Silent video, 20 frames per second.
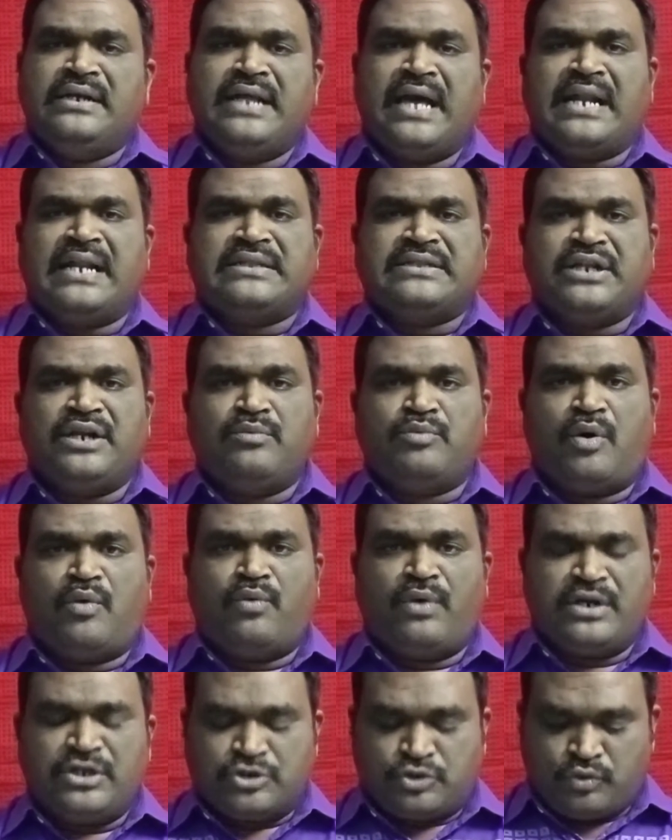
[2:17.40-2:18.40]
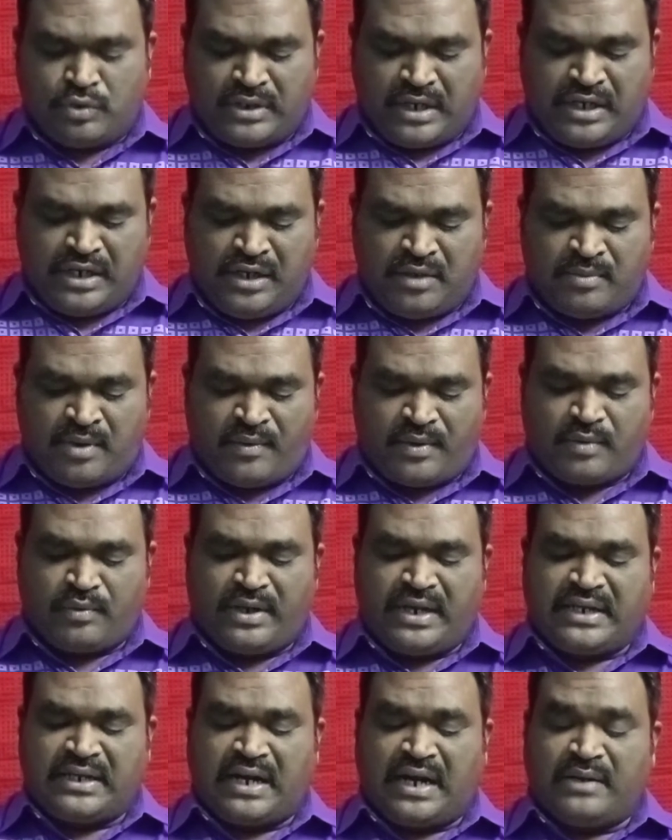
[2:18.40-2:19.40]
நேரத்திலும் ஒவ்வொரு சூழலிலும் அவர்
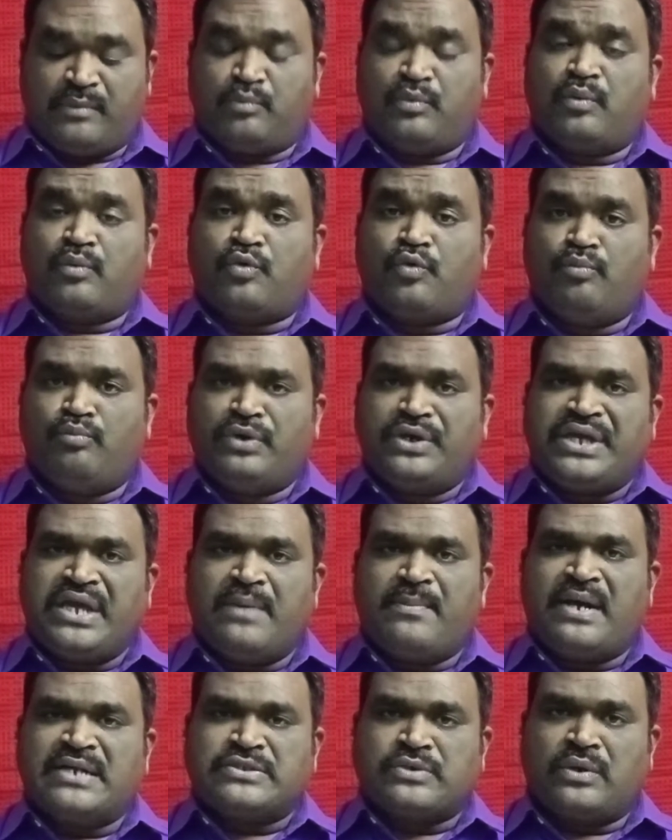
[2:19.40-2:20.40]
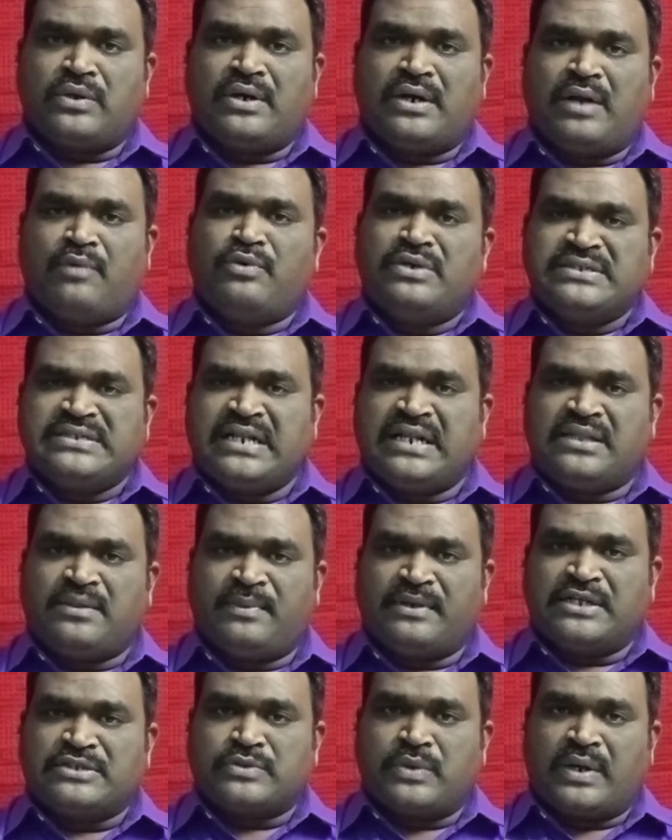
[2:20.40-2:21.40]
உழைக்கிறார் முக்கியமா சொல்றேன் ஒரு சிலது
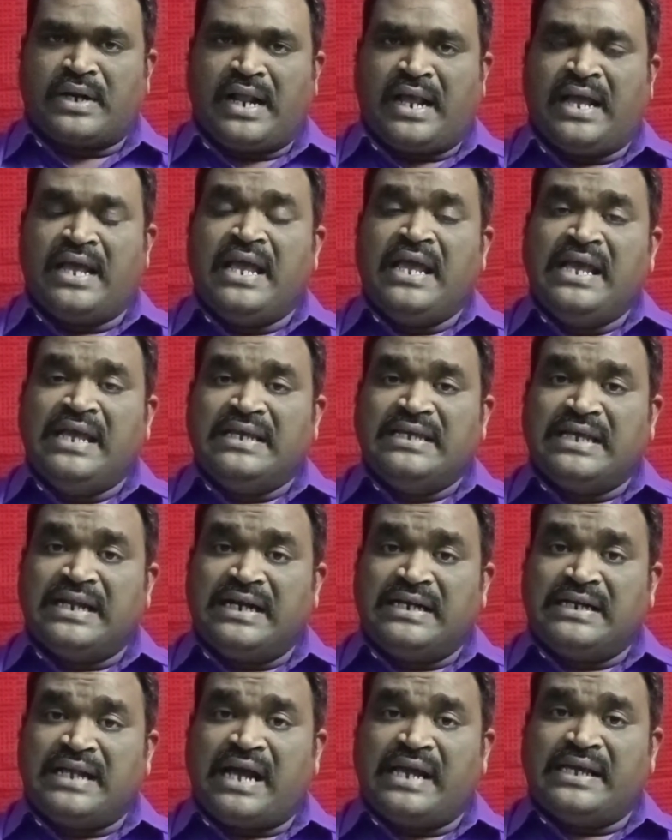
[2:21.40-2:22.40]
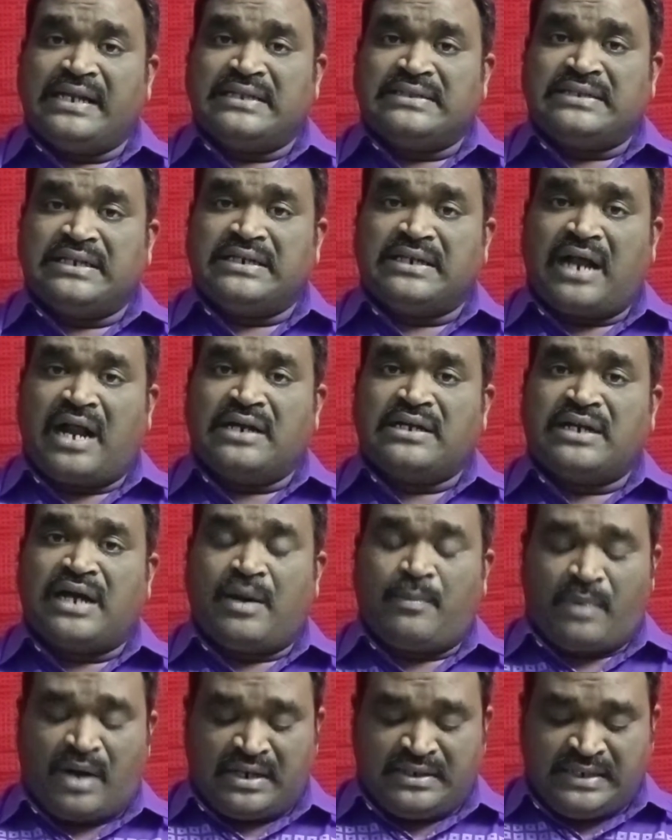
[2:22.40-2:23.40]
மட்டும் சொல்றேன் இரண்டாயிரத்தி
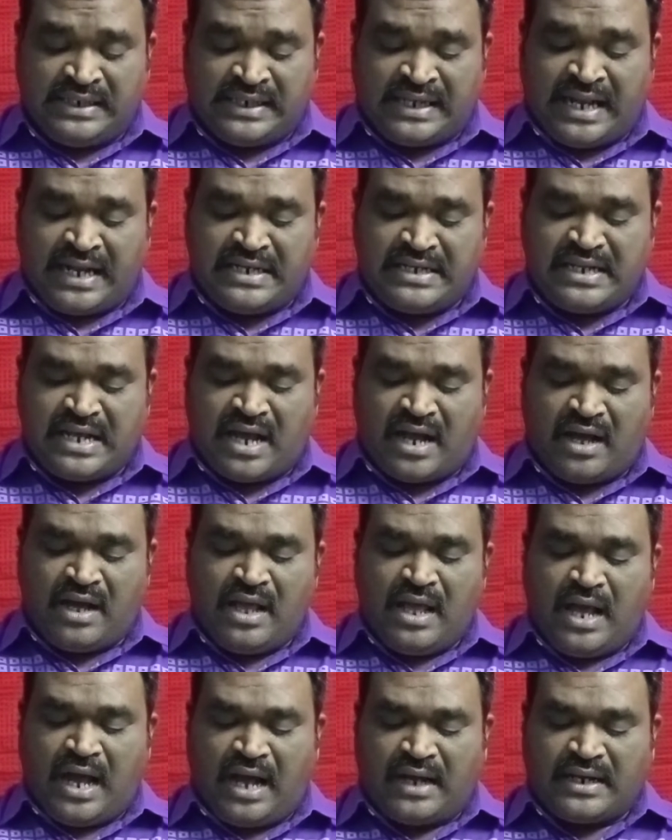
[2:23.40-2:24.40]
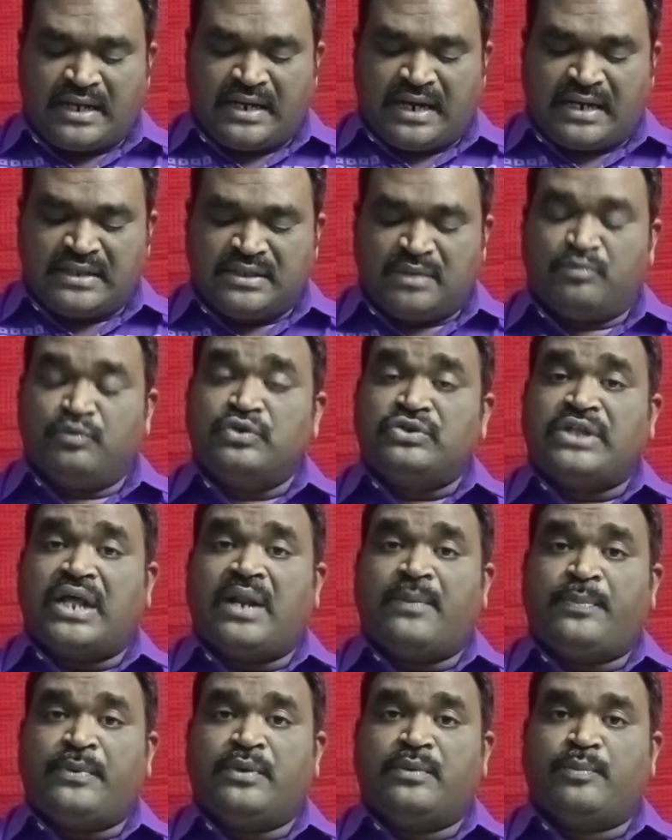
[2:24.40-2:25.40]
நான்காம் ஆண்டு கென்யா அங்க நடந்த
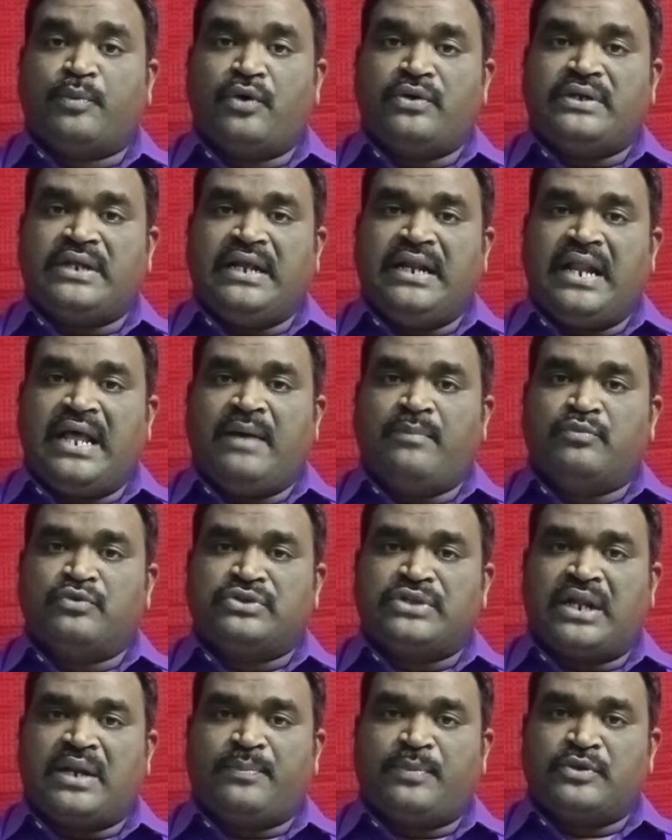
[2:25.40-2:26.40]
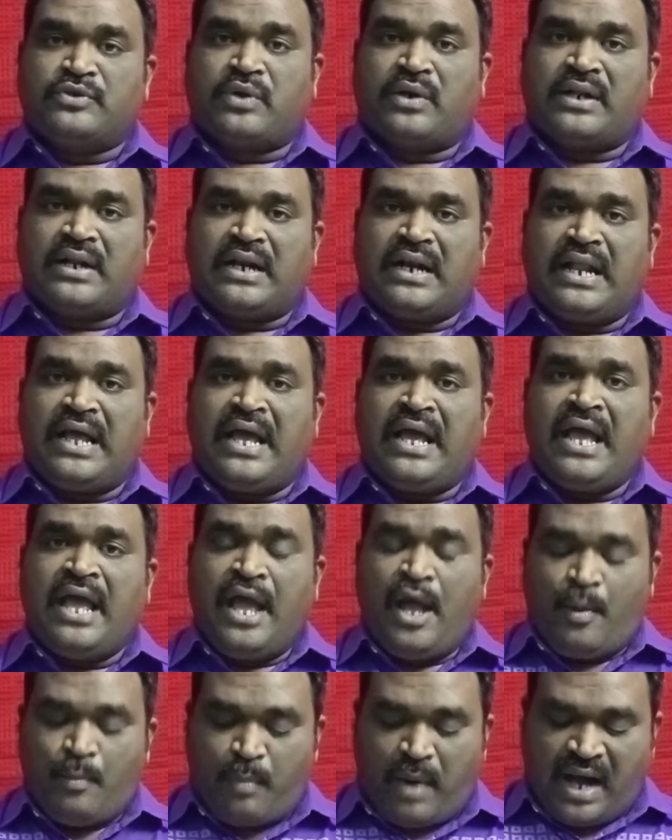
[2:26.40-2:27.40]
முத்தரப்பு போட்டியில முத்தரப்பு தொடர்ல
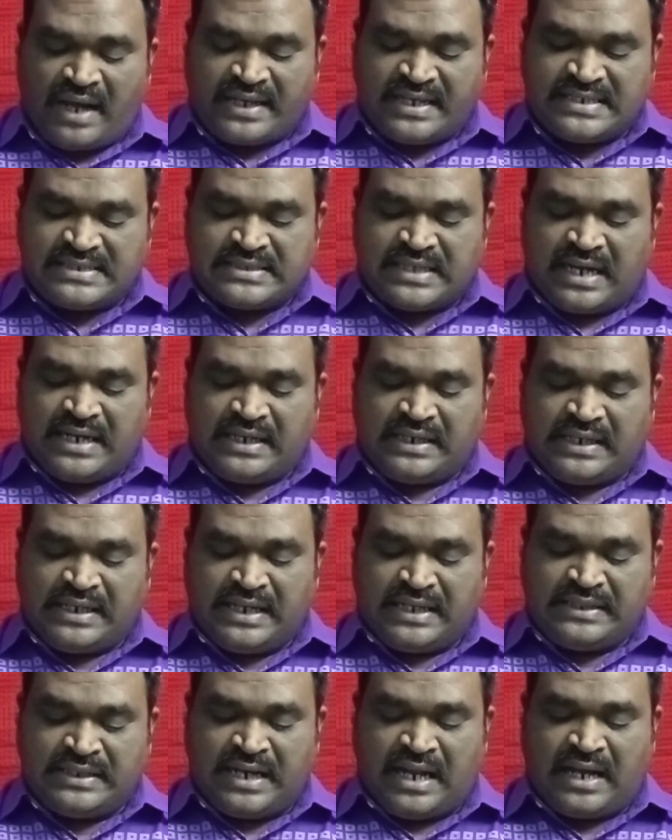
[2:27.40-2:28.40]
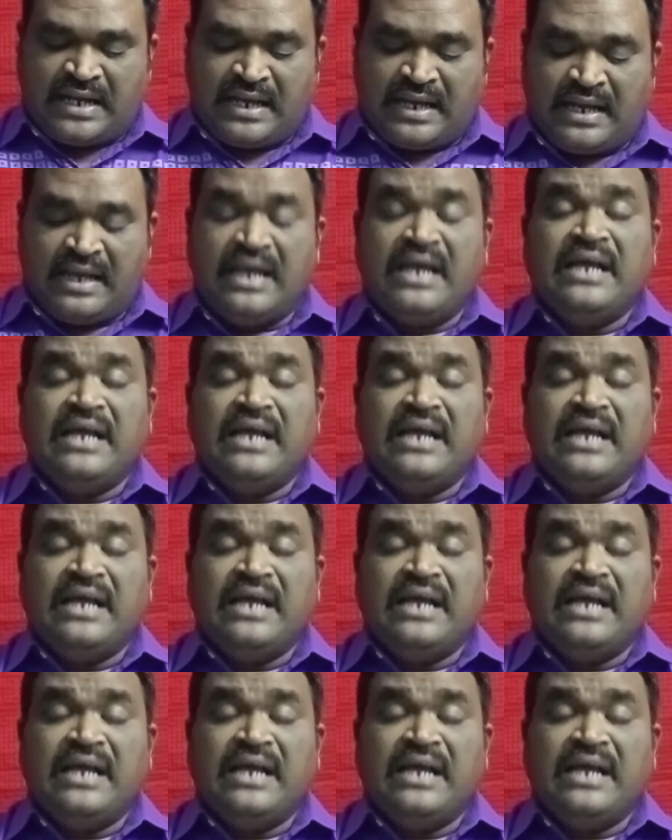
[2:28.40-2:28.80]
பாகிஸ்தானுக்கு எதிராக